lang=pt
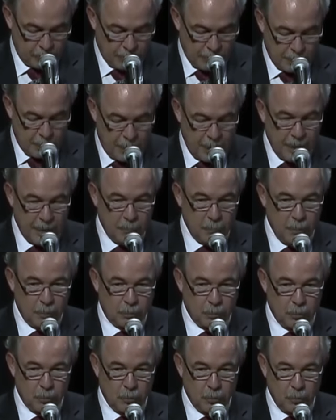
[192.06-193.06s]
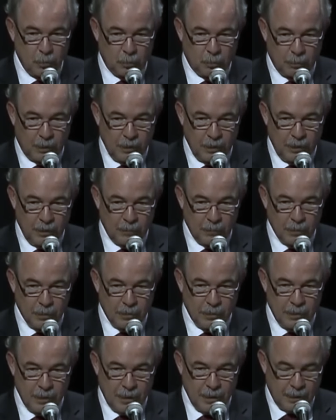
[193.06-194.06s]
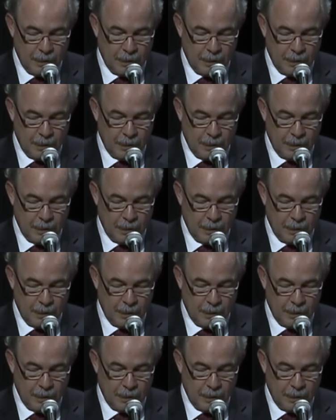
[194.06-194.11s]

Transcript: como eu falei, mas também com a